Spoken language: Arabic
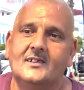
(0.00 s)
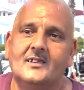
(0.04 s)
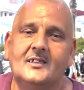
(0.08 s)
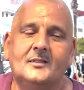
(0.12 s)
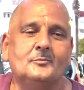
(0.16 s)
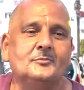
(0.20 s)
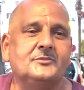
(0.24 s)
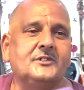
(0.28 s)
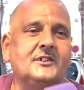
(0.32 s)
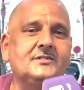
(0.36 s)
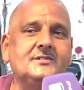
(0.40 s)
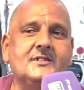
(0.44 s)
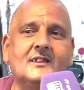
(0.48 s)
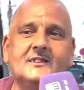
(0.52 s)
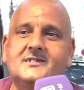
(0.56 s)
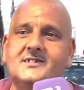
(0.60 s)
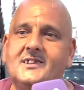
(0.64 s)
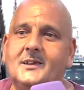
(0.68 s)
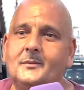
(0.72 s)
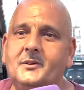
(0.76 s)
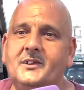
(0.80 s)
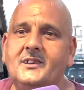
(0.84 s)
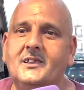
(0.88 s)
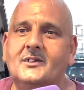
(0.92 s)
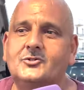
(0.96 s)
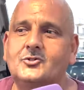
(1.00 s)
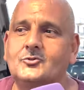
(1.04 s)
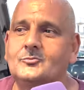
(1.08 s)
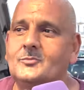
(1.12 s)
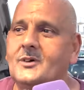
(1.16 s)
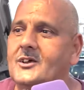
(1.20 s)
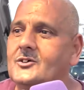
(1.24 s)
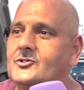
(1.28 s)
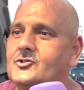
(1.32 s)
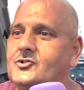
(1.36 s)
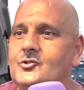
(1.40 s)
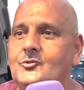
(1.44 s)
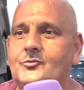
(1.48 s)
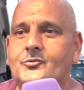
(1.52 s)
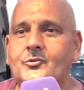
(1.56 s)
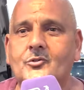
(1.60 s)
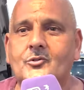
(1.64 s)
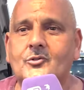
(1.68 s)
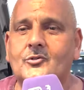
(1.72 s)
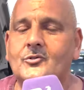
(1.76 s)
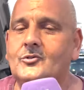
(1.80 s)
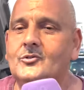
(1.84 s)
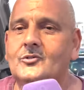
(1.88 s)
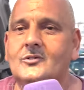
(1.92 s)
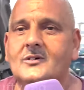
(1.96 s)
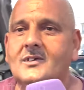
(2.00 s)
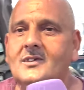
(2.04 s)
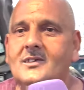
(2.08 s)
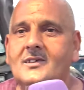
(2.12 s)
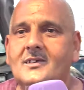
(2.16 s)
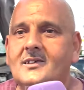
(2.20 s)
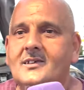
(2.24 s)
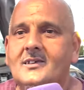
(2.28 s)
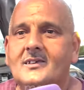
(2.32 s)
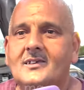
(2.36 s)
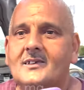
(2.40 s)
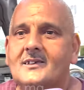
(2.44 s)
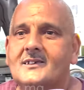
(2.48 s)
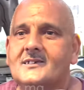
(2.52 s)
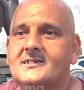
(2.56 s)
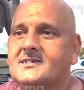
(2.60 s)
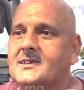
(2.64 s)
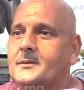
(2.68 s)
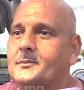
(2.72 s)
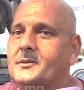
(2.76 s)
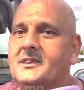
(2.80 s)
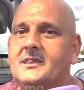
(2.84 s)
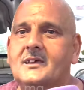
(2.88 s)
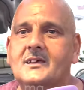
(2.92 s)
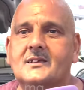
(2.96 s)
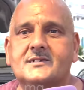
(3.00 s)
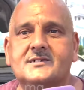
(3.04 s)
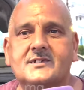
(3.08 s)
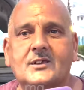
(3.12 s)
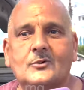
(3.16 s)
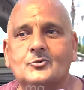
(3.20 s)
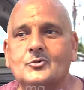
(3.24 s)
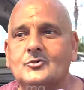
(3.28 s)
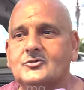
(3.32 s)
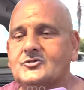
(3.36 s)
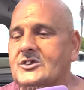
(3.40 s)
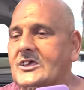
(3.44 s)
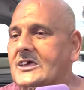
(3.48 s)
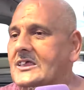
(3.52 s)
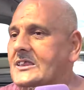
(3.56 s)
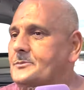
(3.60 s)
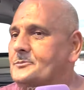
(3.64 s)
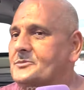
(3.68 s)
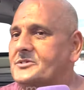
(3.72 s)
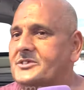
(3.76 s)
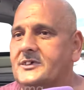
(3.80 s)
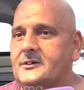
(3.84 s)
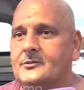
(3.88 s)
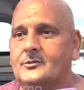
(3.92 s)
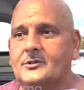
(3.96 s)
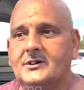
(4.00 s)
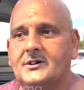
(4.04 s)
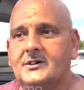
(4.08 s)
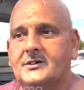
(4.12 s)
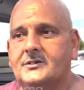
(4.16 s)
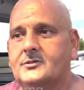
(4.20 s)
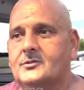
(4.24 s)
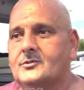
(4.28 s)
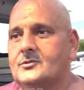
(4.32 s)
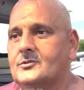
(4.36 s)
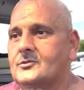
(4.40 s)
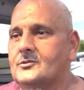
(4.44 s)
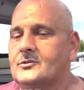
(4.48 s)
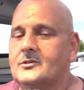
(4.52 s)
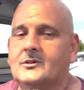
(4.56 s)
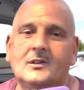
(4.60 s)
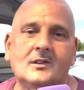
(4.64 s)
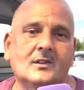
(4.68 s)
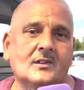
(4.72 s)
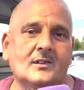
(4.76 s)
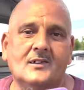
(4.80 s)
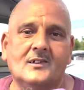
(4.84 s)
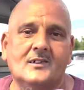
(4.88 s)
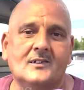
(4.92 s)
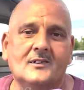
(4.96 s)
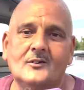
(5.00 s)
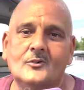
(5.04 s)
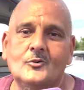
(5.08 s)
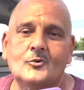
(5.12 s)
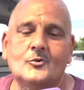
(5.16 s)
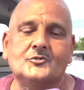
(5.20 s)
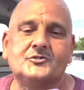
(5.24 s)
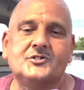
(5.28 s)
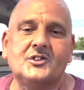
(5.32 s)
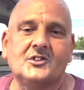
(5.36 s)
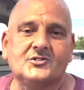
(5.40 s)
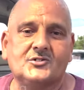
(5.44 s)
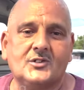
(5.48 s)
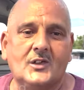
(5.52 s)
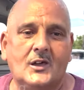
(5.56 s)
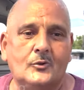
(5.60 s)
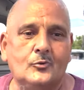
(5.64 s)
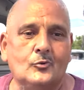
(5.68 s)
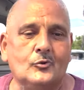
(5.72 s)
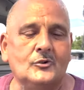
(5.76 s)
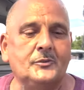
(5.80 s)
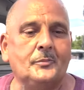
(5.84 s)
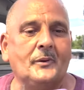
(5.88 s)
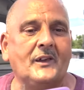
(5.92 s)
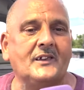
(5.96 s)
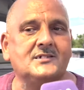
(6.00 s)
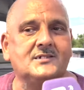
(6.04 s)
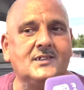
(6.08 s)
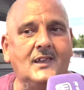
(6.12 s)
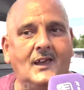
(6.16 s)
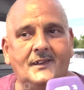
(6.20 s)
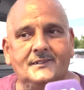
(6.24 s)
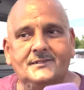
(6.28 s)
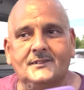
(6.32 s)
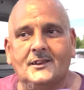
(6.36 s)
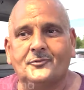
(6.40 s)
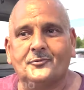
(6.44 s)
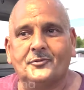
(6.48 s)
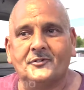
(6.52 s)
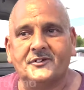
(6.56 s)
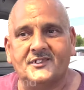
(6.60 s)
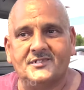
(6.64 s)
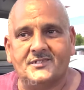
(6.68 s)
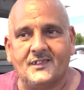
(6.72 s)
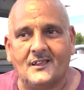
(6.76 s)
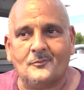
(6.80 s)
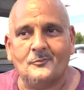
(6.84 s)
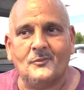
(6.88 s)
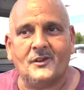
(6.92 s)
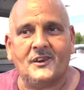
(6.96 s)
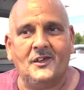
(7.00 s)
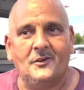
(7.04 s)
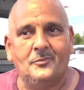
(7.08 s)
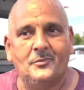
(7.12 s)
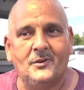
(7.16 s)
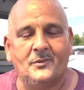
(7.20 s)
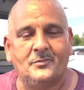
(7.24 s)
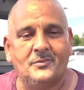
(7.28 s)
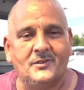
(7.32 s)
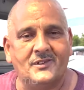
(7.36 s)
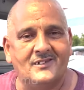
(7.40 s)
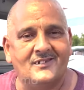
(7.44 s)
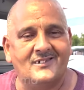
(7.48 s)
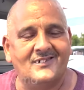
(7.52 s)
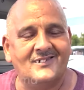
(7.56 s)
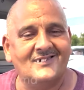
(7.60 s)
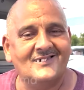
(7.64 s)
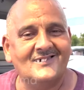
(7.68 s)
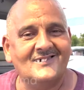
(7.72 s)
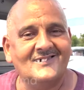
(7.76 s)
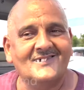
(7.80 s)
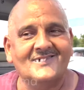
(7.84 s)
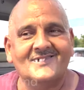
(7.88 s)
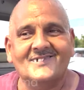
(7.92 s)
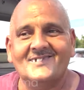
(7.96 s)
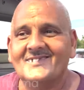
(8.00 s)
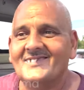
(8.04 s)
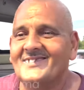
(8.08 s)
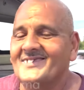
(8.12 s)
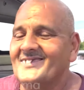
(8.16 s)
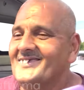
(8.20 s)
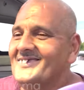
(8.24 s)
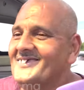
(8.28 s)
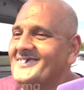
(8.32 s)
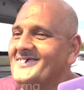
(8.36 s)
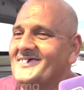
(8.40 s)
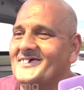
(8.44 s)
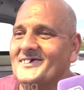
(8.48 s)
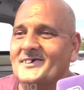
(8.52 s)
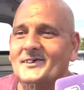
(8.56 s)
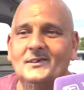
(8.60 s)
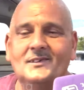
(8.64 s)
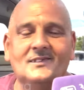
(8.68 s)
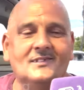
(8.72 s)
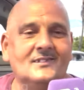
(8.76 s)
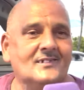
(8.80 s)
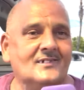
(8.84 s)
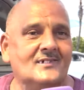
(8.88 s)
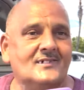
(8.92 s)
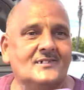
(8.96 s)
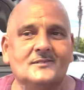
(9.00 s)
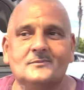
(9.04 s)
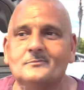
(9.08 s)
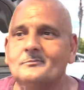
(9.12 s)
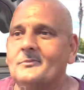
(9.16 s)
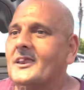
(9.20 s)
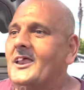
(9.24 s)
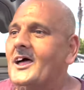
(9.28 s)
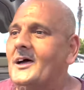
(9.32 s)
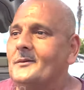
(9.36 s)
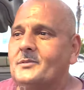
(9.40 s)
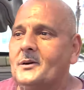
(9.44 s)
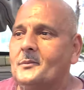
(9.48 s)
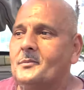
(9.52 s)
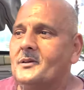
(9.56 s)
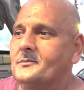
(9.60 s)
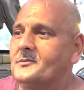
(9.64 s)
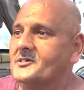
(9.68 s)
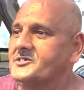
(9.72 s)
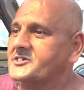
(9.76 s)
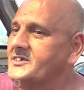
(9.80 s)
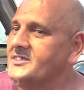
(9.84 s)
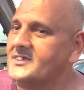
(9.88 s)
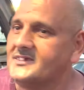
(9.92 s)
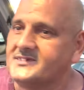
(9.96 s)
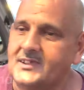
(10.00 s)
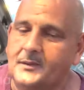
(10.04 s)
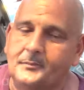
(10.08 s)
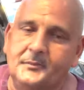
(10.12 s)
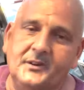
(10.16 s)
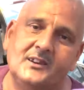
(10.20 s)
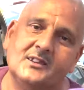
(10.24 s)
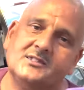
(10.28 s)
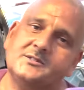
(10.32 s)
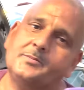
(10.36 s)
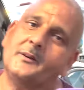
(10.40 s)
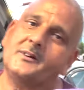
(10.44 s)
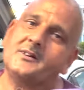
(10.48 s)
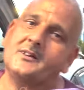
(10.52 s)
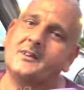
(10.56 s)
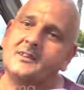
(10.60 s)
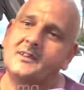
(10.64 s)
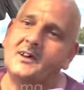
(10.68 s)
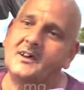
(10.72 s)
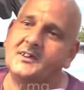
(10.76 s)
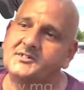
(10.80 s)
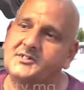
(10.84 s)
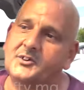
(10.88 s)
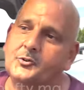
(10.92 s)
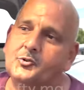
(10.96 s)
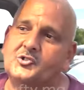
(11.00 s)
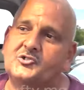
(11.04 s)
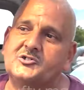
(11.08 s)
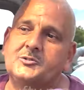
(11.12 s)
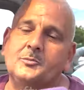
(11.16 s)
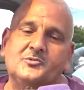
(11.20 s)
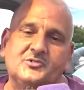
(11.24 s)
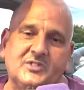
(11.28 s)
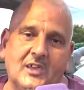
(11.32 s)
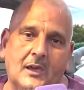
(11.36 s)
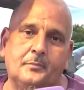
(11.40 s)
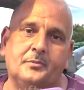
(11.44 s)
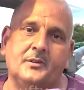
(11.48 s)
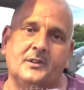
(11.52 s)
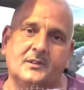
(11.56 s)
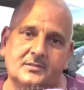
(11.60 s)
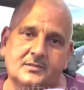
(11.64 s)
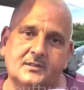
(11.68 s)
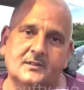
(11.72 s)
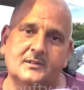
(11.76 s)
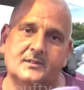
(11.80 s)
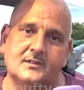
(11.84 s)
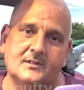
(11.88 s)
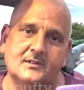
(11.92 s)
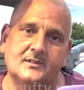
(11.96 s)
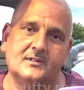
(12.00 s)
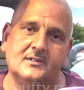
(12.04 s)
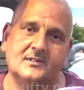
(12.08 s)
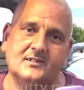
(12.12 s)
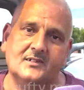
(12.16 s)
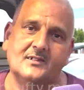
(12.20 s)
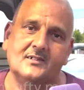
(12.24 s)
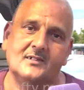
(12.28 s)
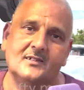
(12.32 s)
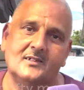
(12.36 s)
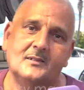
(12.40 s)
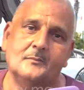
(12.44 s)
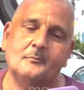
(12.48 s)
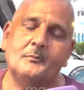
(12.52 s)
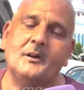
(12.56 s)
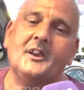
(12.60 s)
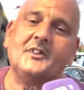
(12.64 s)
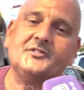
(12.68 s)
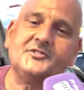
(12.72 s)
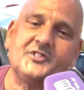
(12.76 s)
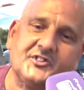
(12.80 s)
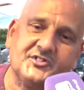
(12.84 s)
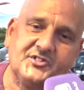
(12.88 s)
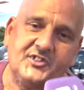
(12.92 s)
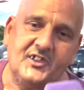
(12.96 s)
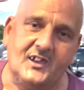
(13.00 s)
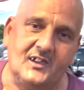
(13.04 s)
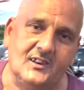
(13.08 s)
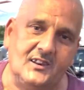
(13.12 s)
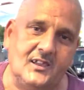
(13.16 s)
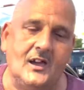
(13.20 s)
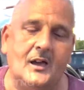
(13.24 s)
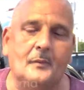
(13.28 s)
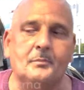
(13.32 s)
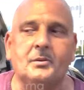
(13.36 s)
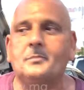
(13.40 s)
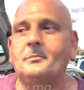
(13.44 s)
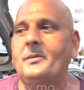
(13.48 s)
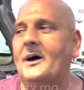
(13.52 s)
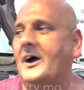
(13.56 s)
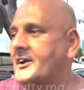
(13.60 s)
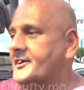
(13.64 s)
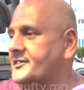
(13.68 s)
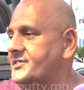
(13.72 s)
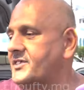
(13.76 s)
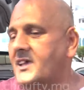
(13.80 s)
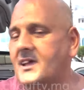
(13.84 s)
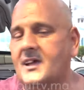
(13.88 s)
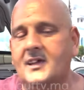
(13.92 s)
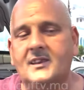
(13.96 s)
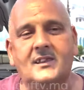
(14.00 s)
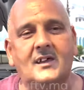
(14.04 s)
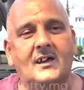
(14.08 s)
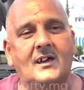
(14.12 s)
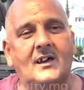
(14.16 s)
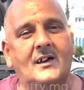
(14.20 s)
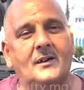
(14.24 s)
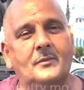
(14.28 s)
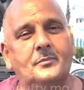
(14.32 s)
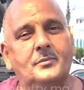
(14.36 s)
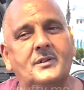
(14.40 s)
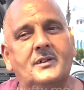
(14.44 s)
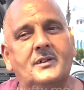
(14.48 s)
مدينه جميله نتوما كتشوفوا جميله الجو ديالها مزيون وكلشي غزال واللي بغى يجي عندنا الفنيدق مرحبا به آه، مرحبا بالمدينه الجميله تبارك الله يجي يستمتع بالمناظر ديالها بالبحر ديالها